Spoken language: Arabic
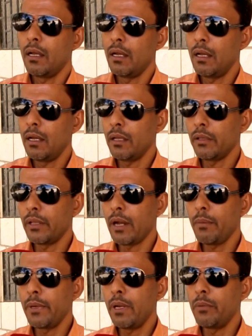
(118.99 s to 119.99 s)
آه،
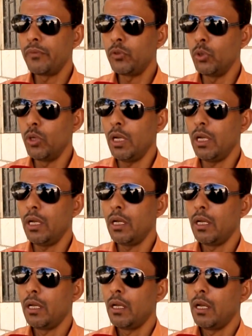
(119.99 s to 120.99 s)
إضرابنا المفتوح
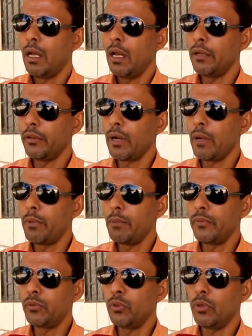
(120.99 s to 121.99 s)
الإضراب
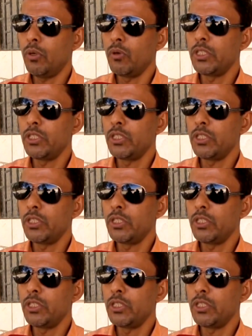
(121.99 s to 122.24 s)
المفتوح